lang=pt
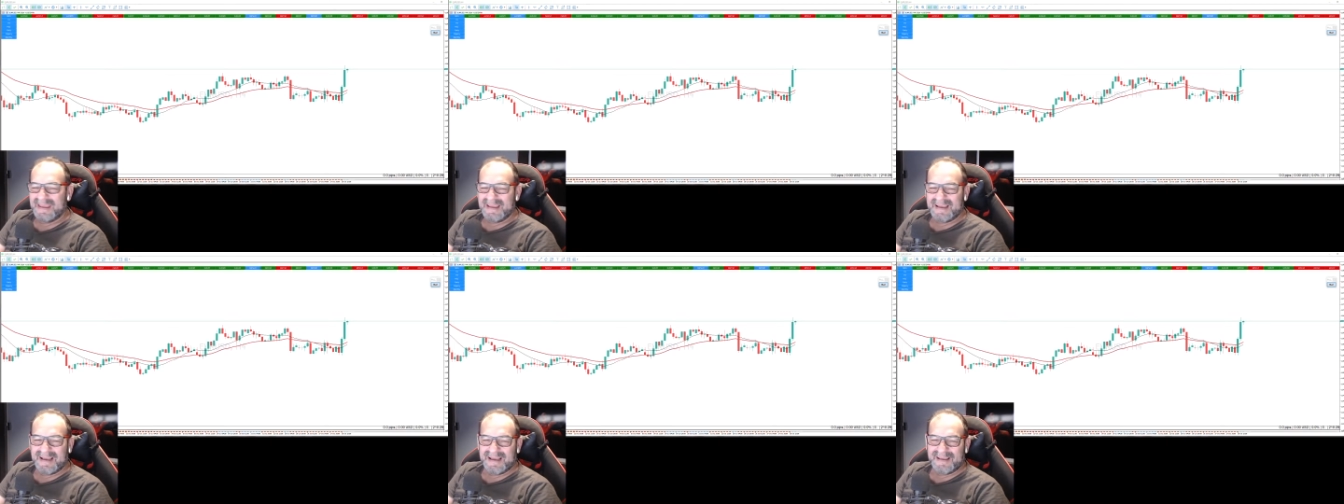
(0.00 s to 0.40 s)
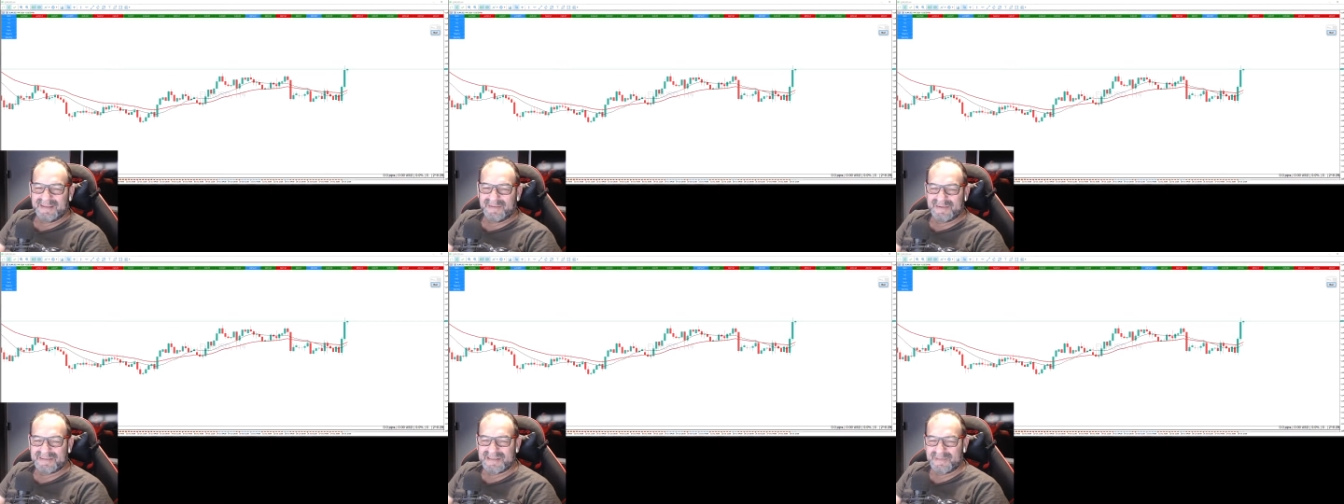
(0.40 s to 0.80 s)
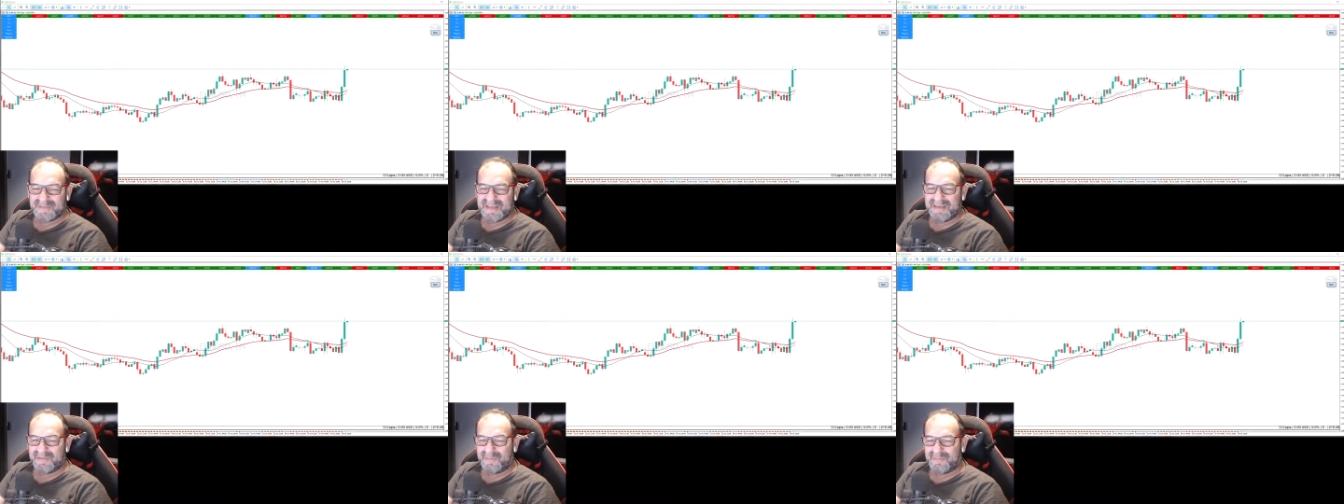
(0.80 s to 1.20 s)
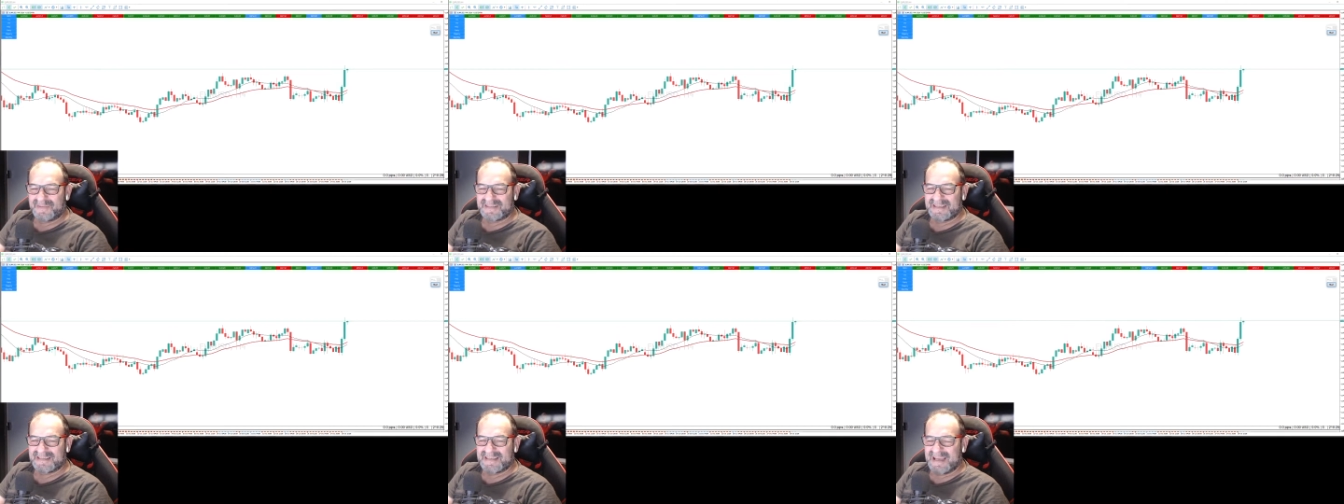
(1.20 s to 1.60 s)
Ah, nós estamos aí, como
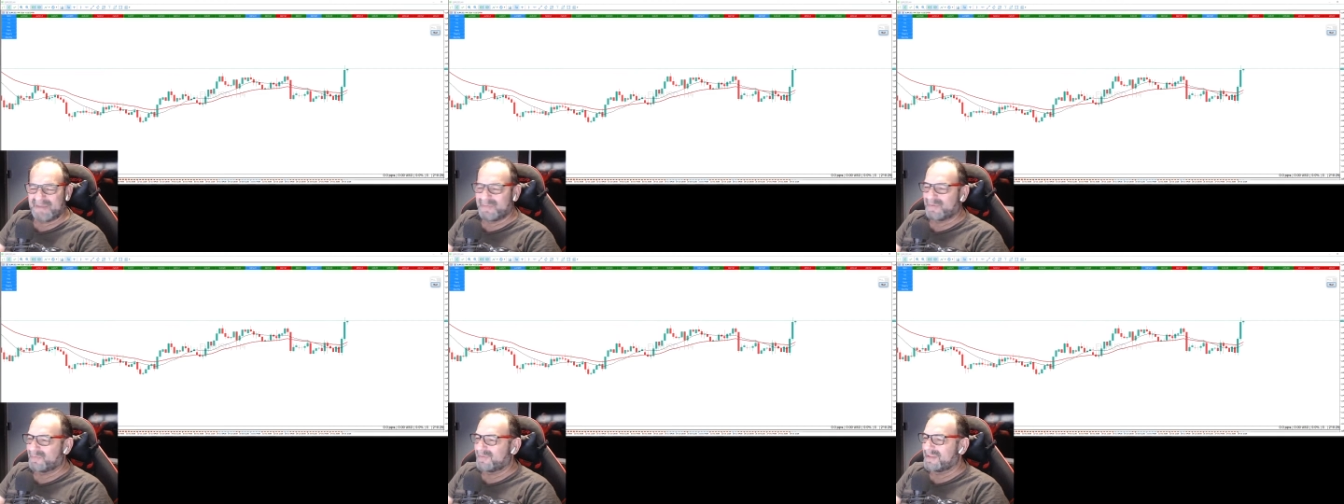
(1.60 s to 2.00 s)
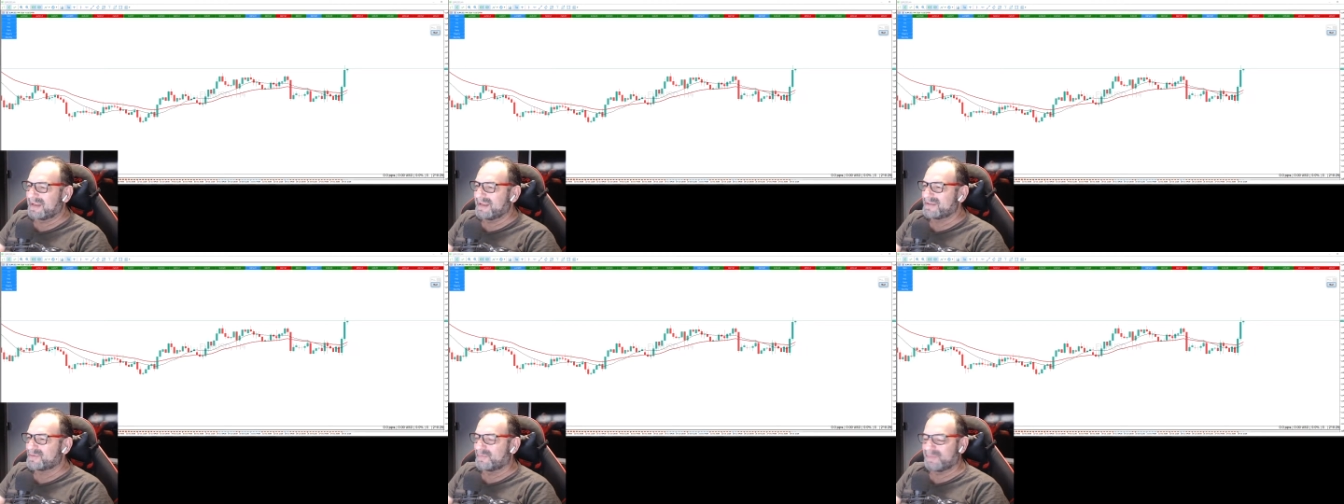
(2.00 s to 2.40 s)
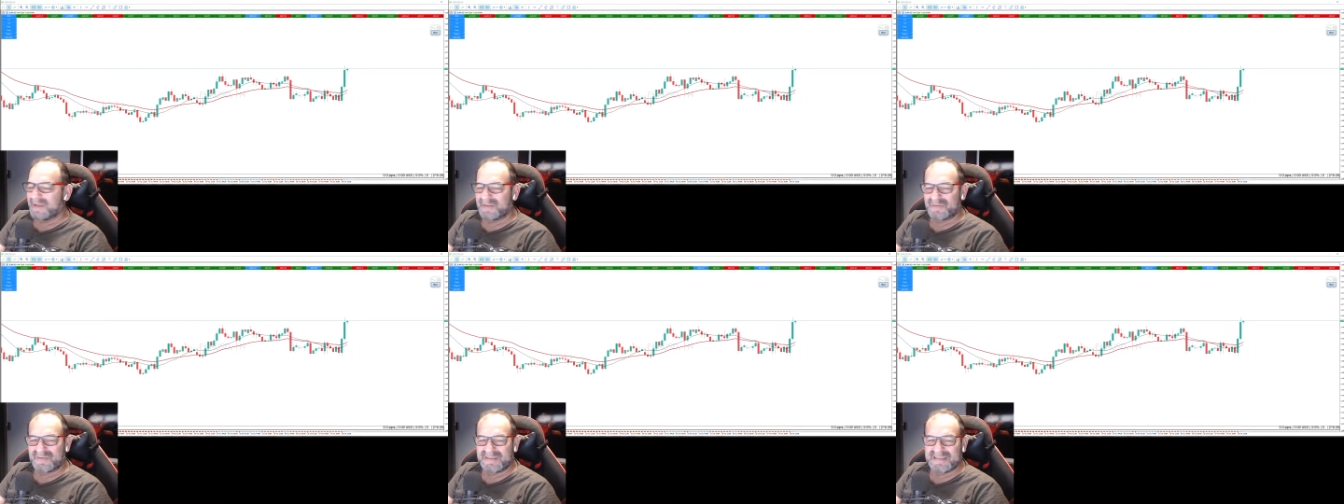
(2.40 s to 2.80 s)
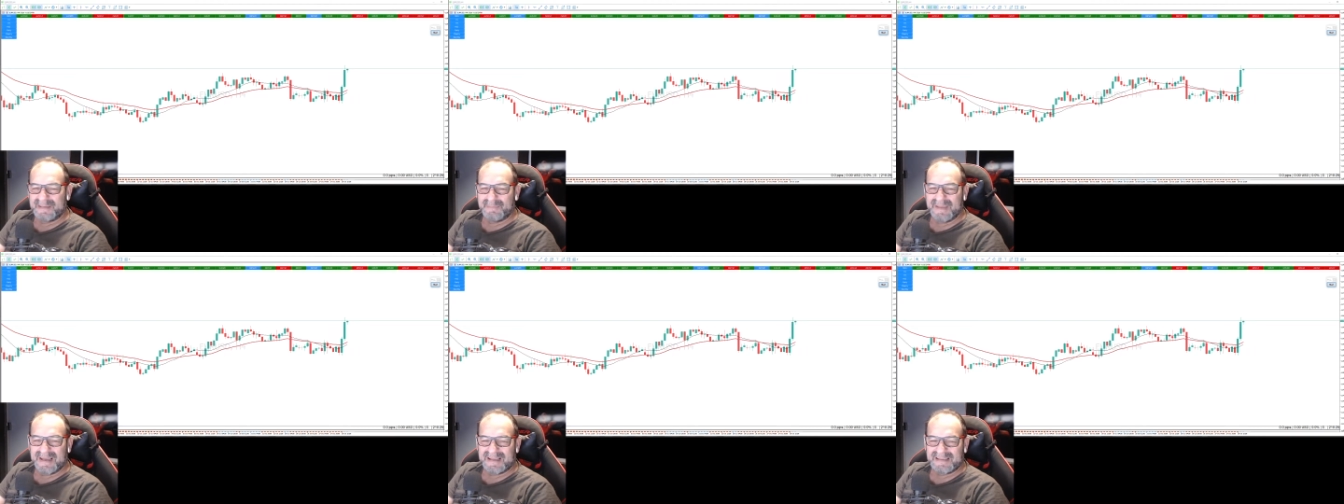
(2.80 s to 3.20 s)
vocês sabem, com três operações
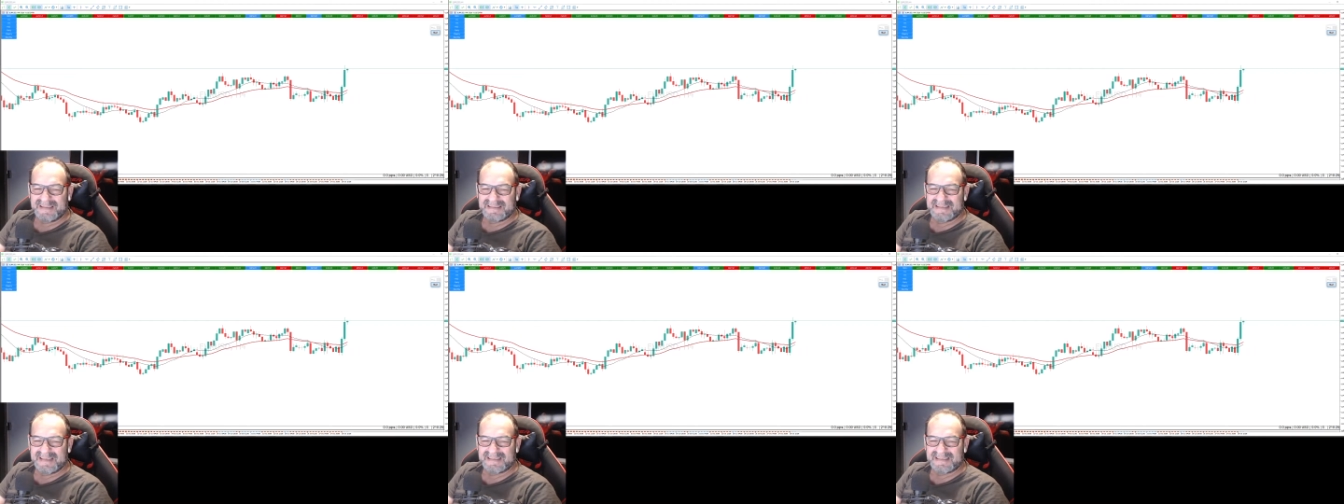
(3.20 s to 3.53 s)
abertas,